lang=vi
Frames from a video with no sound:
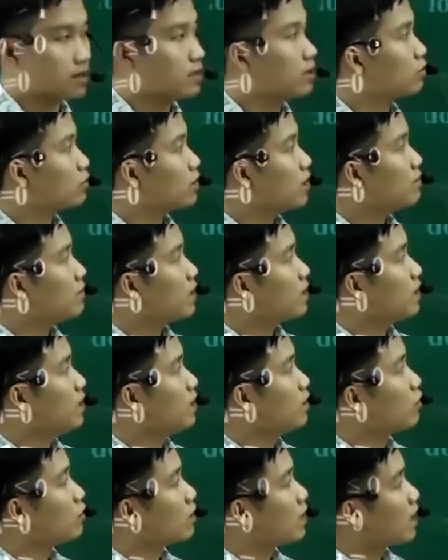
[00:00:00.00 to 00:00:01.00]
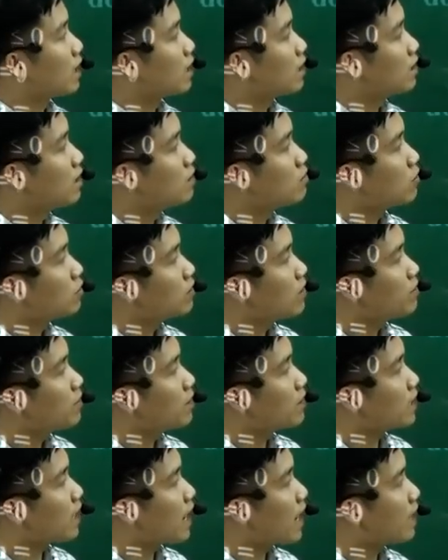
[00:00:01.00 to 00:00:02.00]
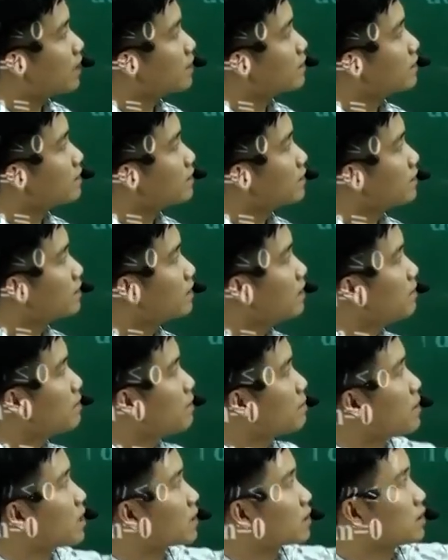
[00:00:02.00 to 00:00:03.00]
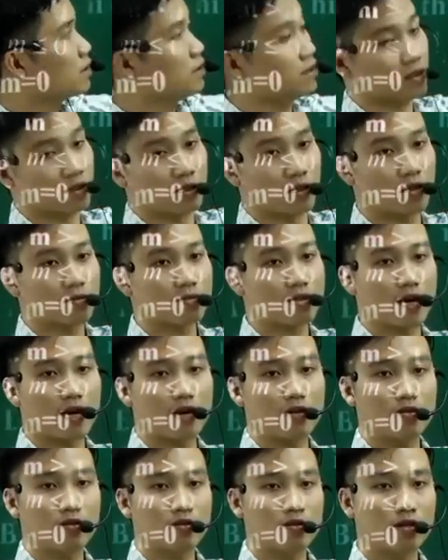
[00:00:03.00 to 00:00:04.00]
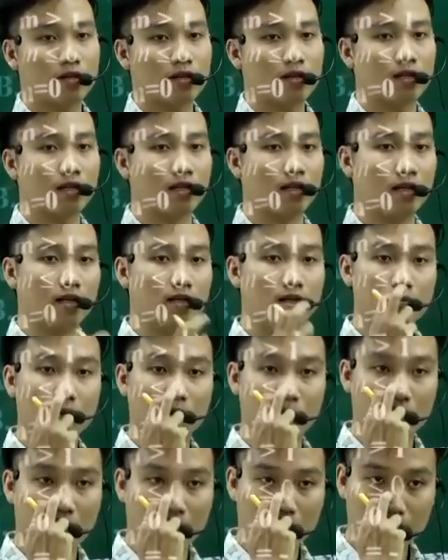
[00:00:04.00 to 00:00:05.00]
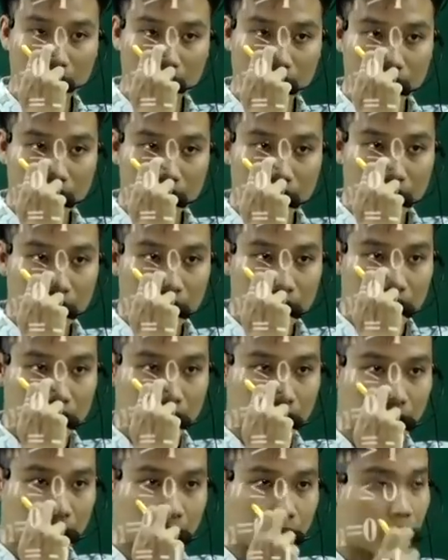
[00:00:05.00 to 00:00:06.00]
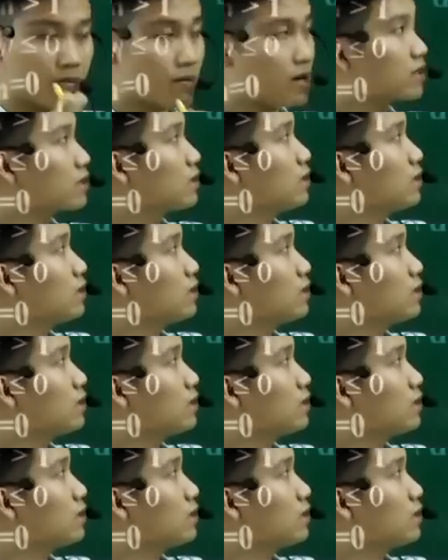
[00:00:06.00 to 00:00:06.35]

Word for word: Đầu tiên bạn hiểu là không có tiệm cận ngang khi mà bậc tử nó làm sao? Lớn hơn bậc mẫu. Thế nếu mà bậc